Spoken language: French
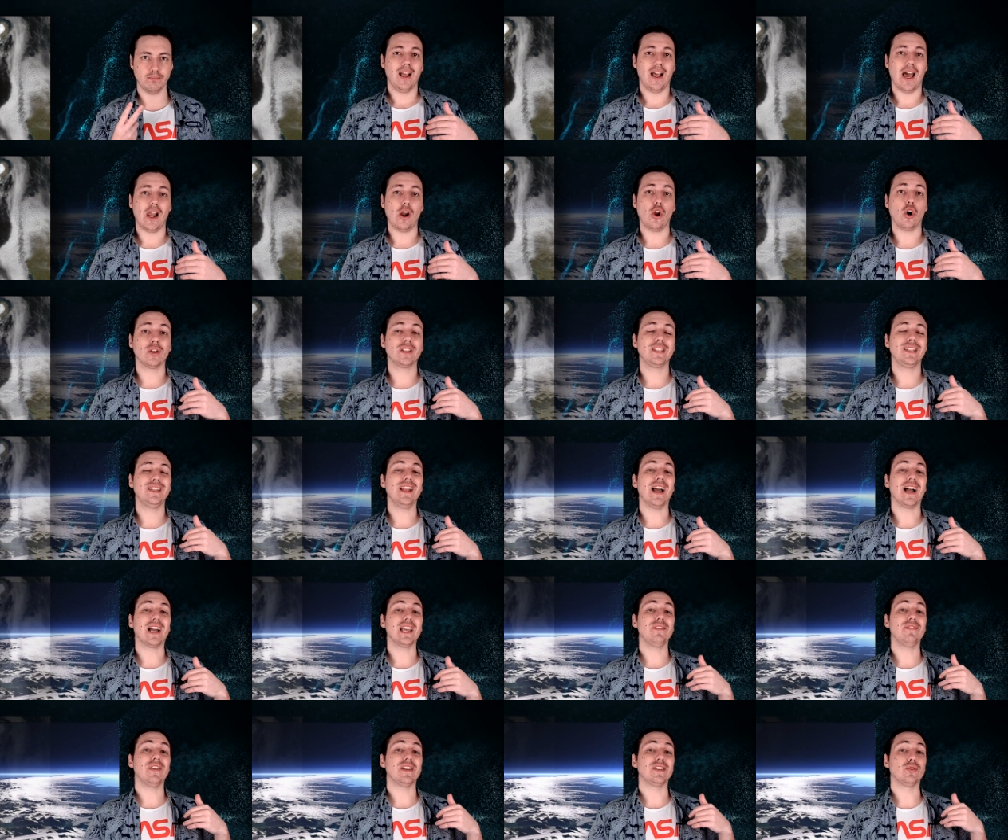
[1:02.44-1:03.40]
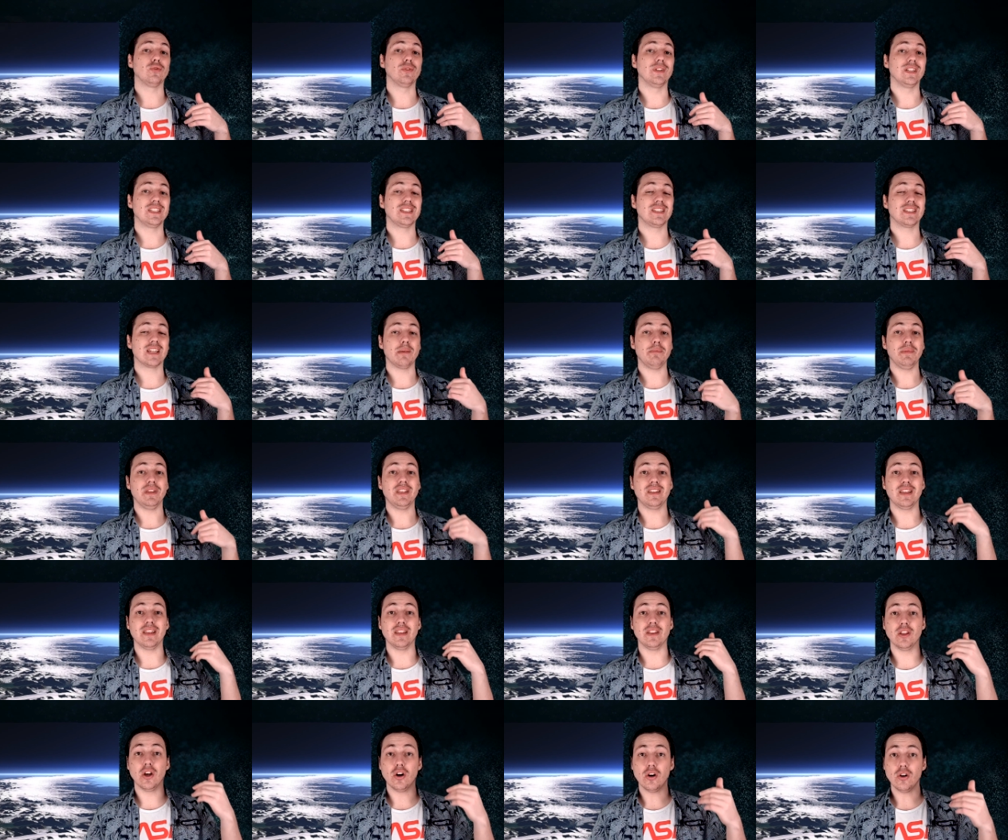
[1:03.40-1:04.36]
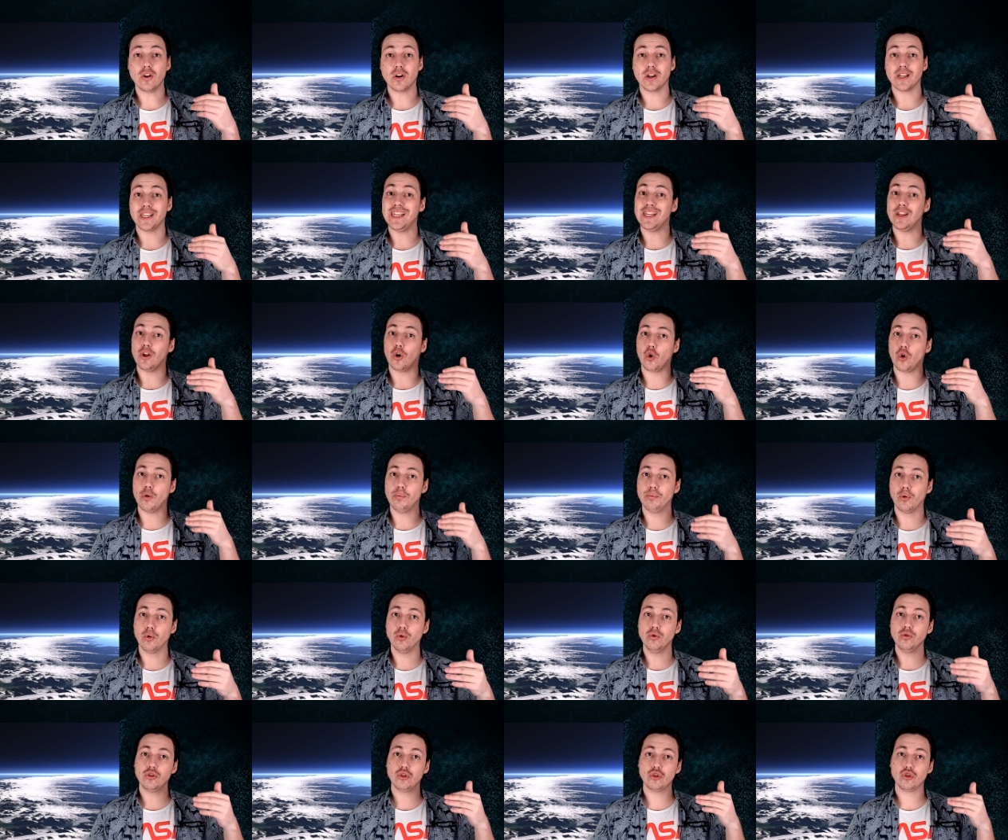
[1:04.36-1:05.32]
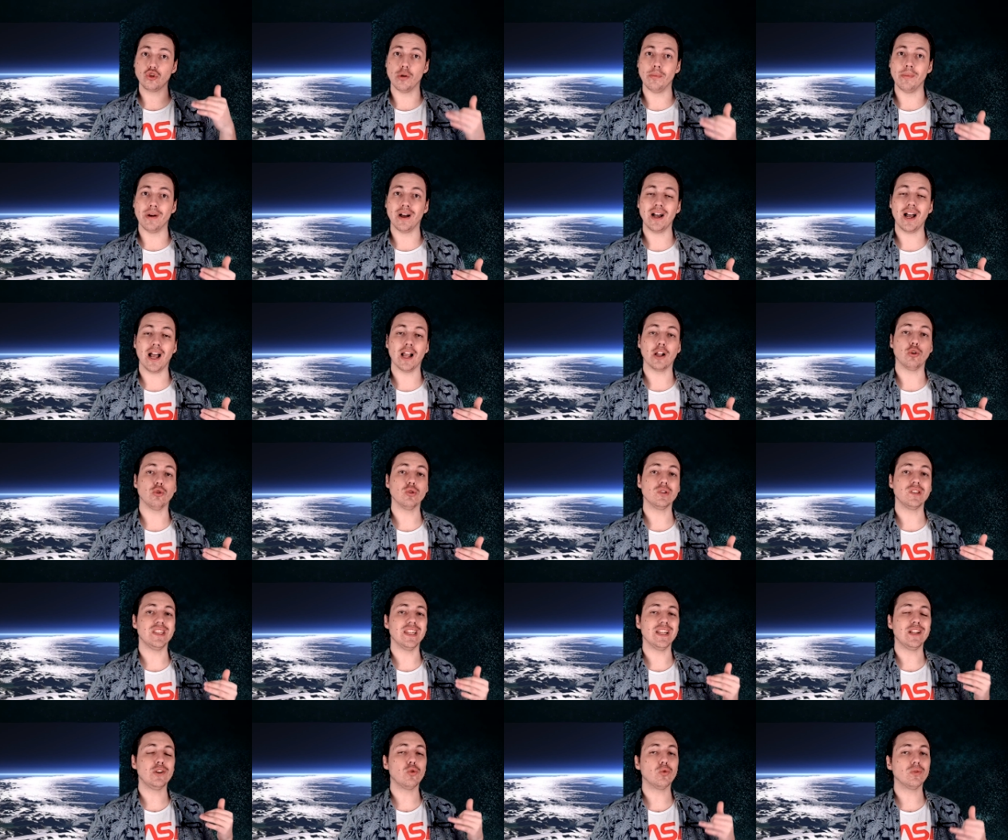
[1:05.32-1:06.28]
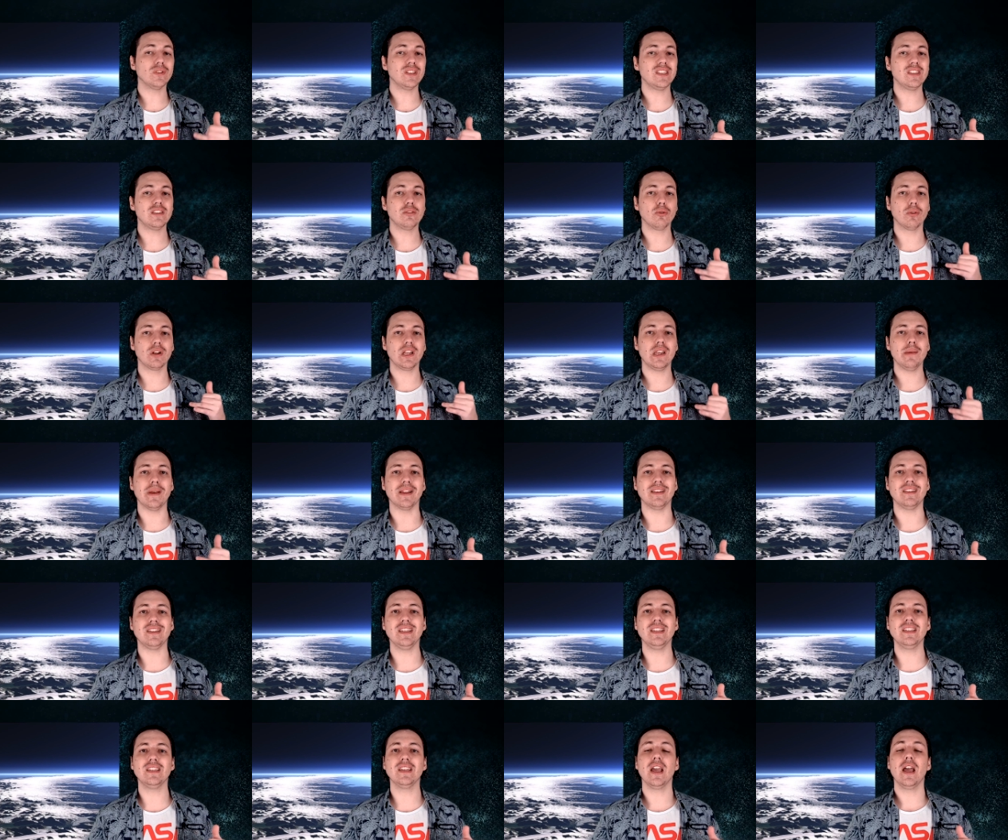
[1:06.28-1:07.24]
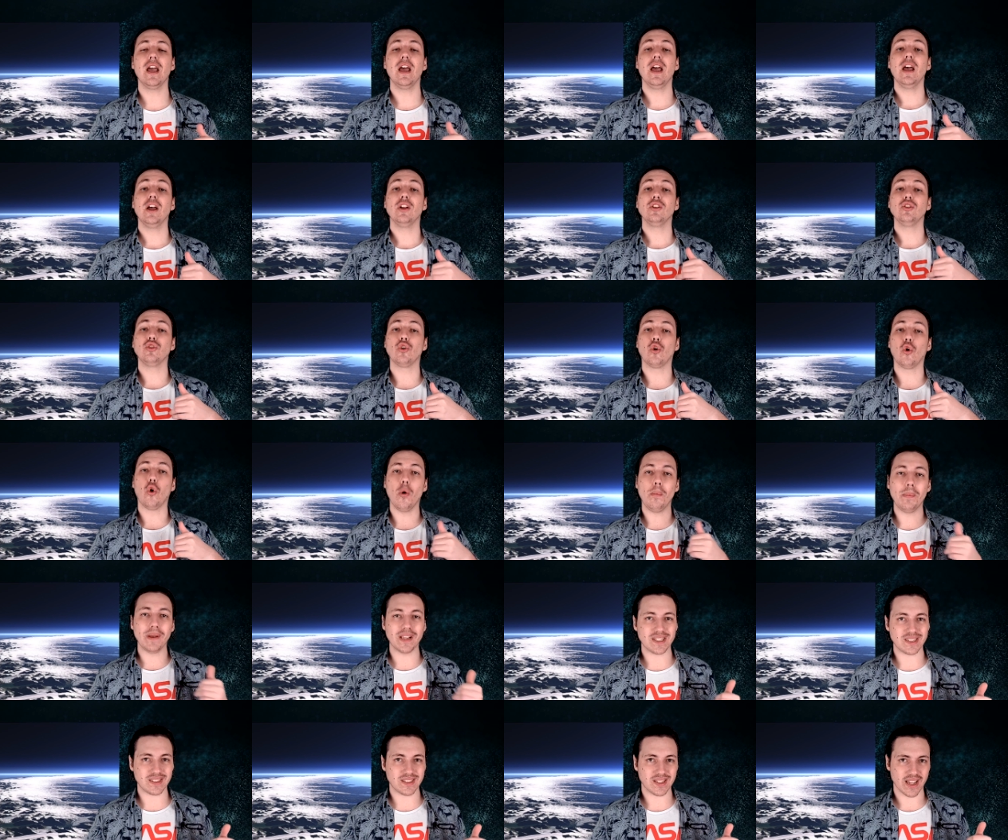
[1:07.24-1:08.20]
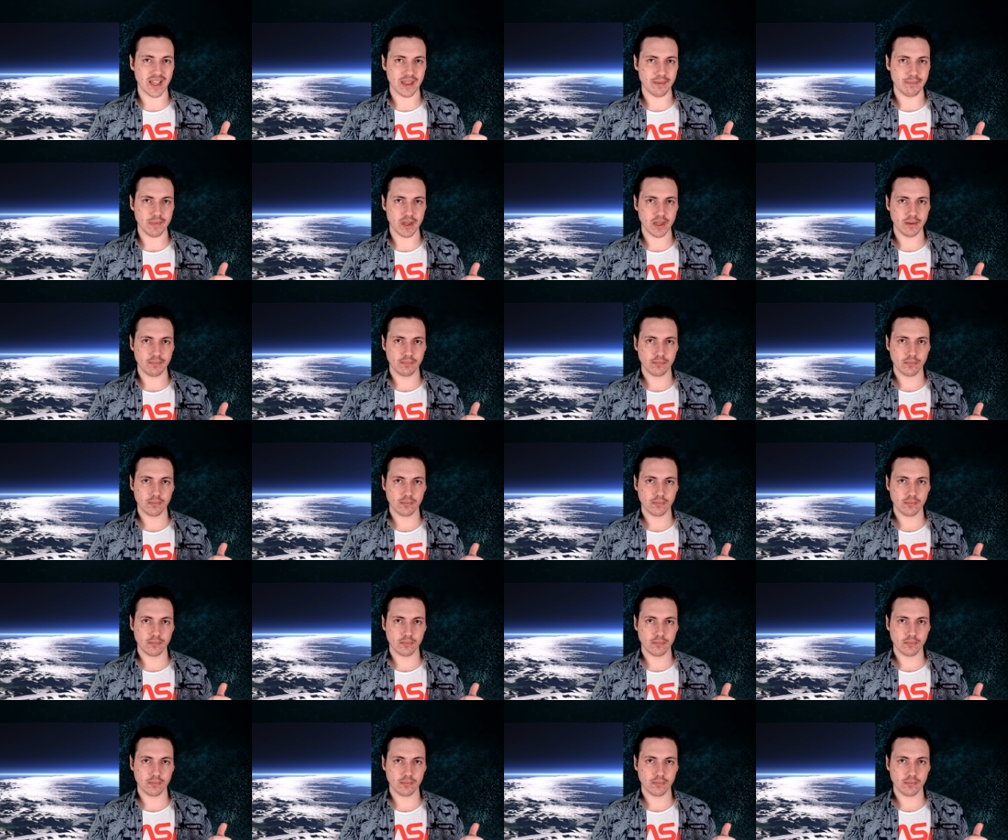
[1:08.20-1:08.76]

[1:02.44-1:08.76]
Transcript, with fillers: Alors qu'il arrive à son extrémité nord, il rebrousse chemin à cause des conditions climatiques trop extrêmes.